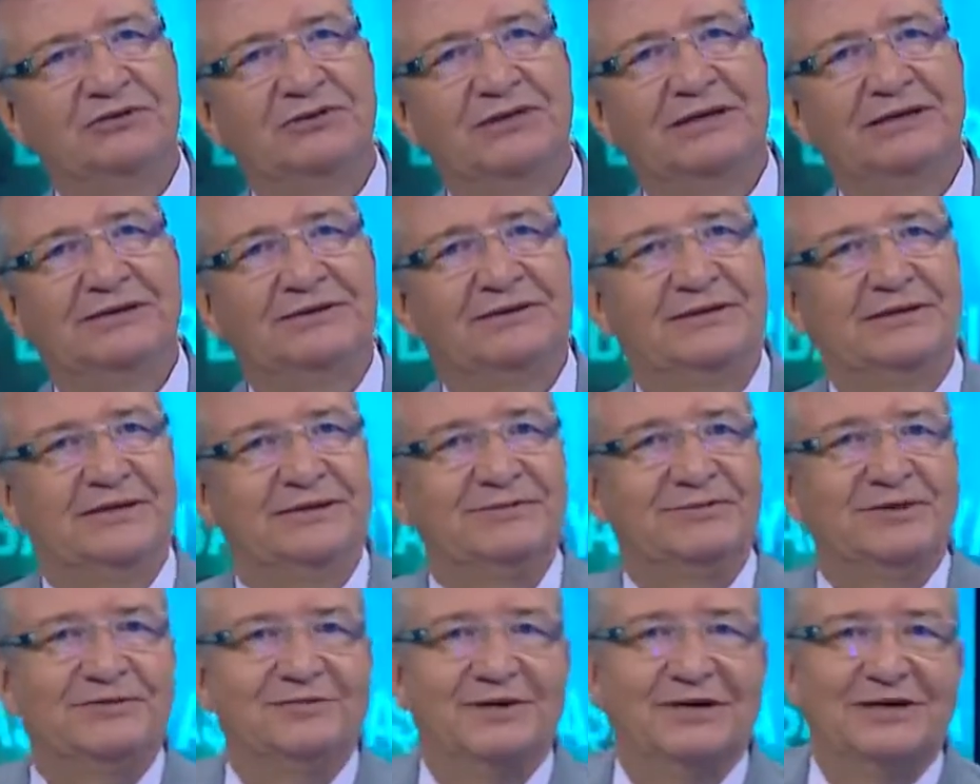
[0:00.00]
var. Eğitim. E,
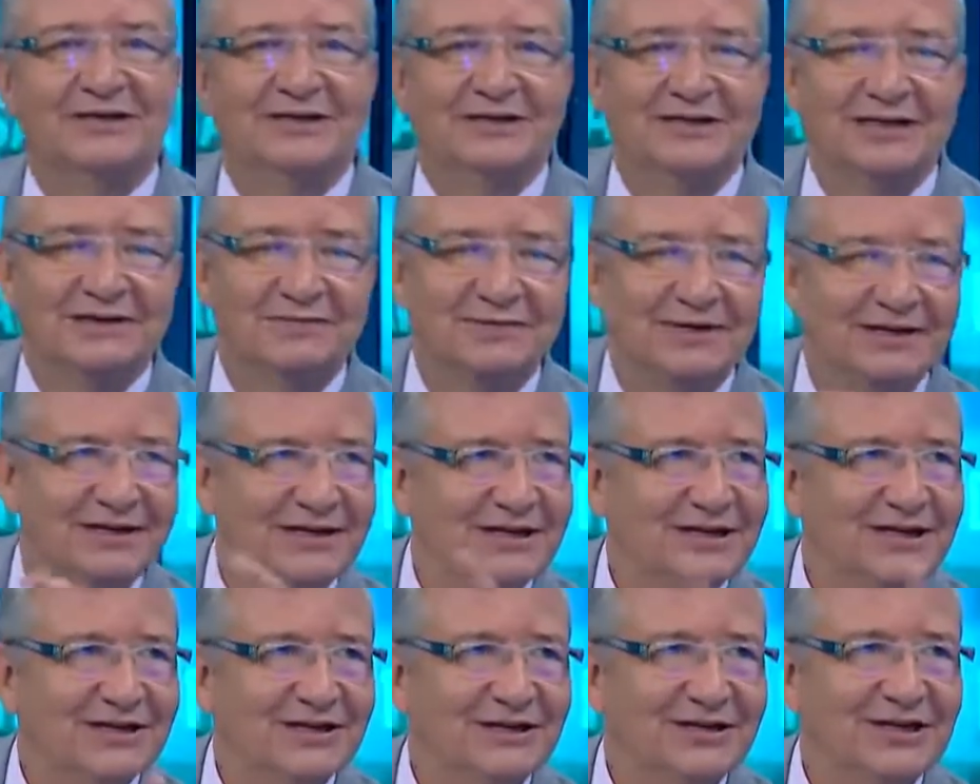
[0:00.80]
Mimarlıkta ben
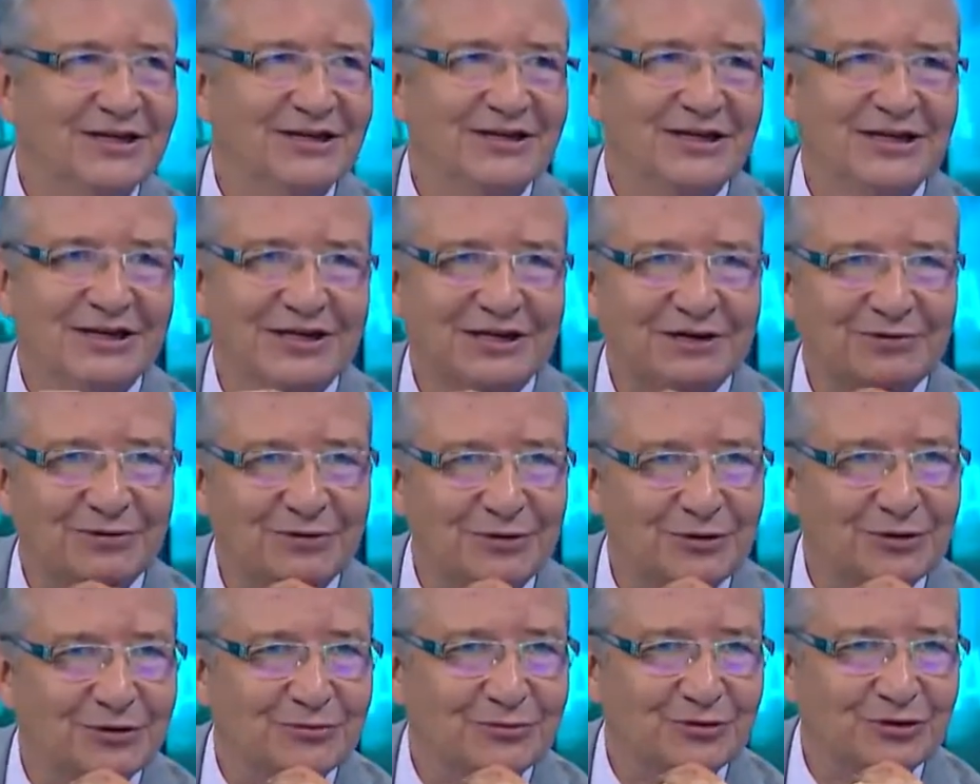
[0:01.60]
de yakından takip
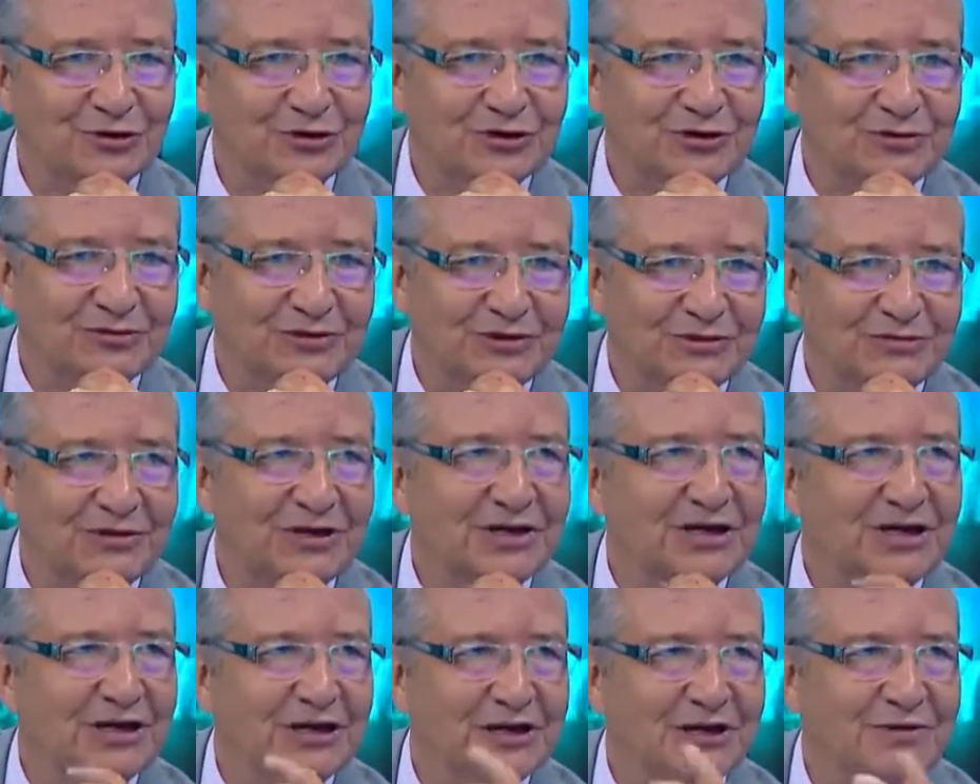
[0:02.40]
ediyorum. Çünkü benim de
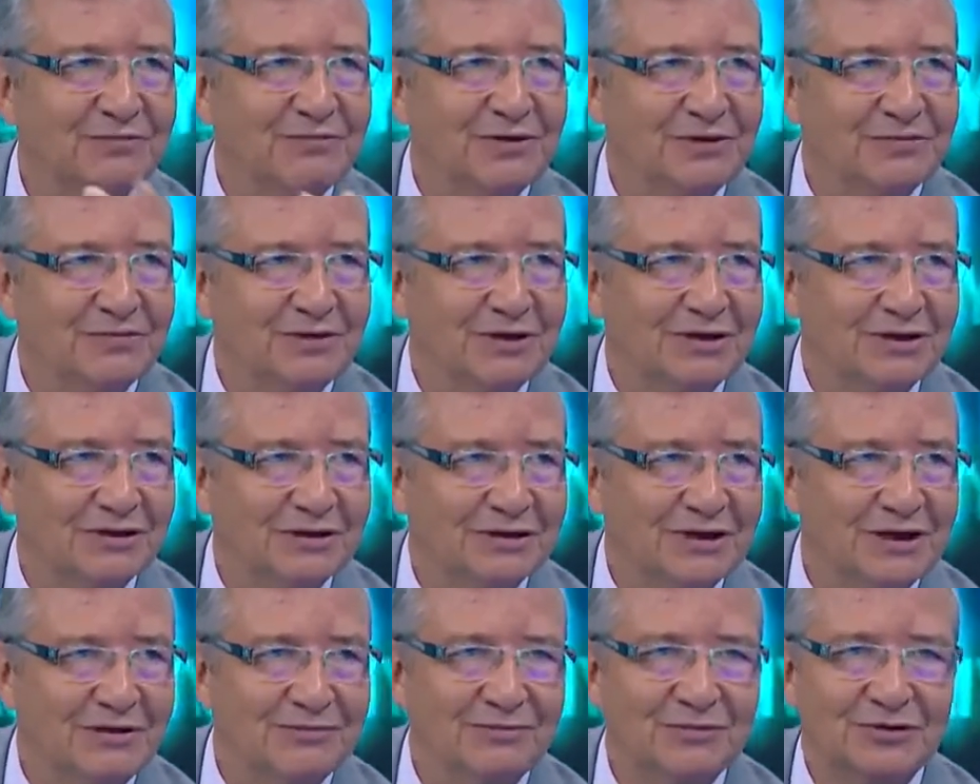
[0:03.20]
yeğenim
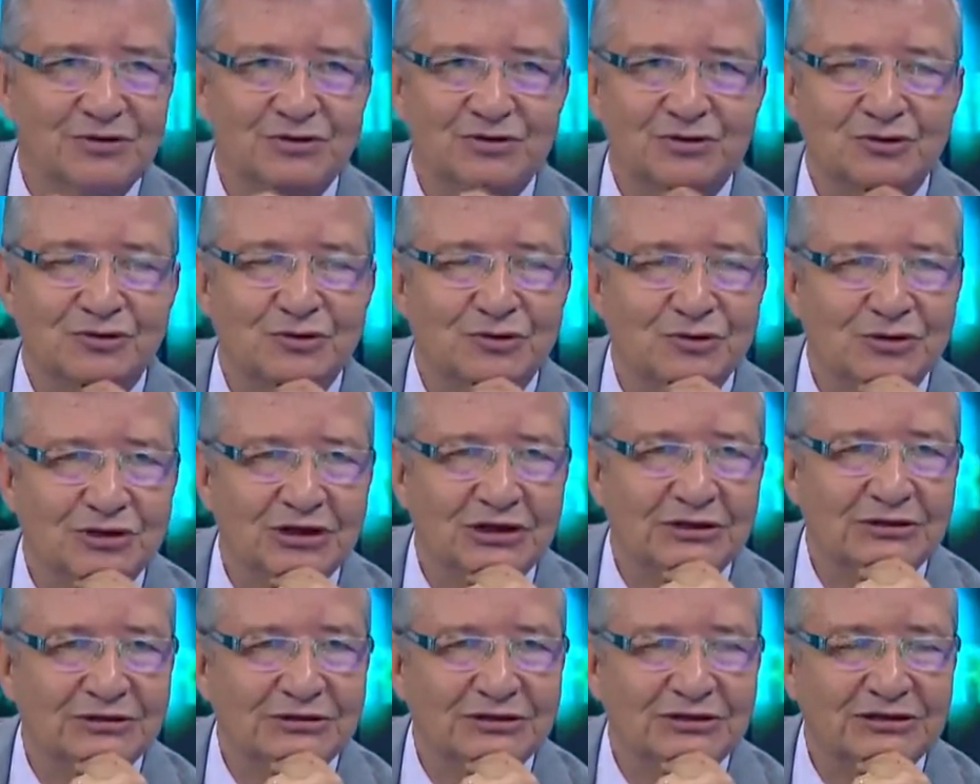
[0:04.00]
mimarlıktan mezun.
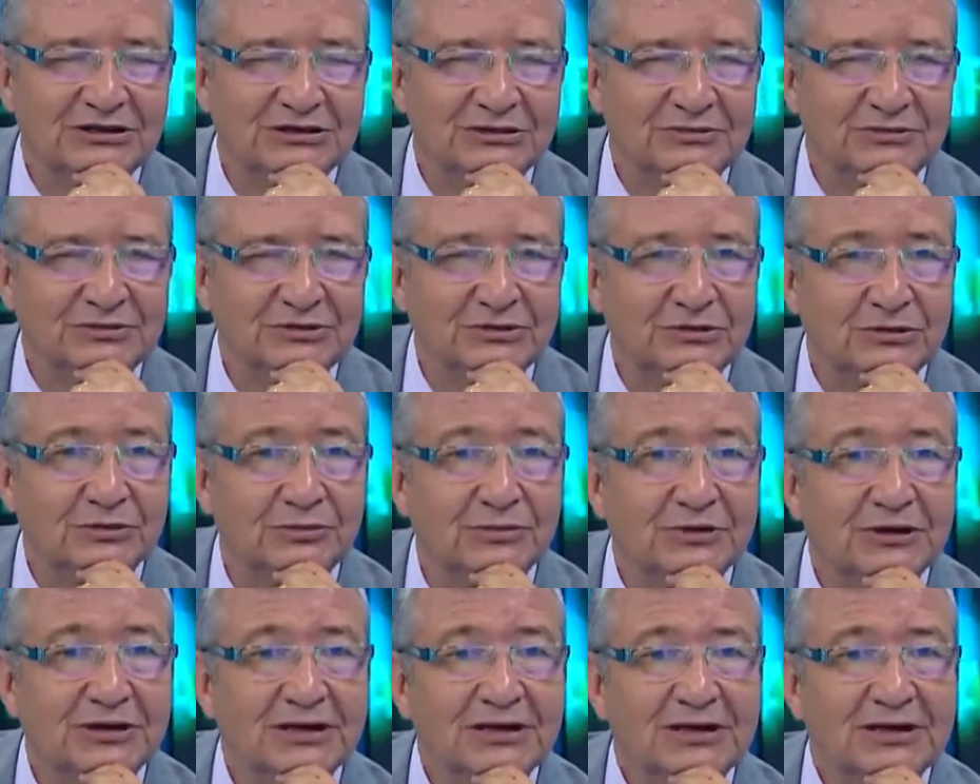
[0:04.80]
Oradan e, biliyorum.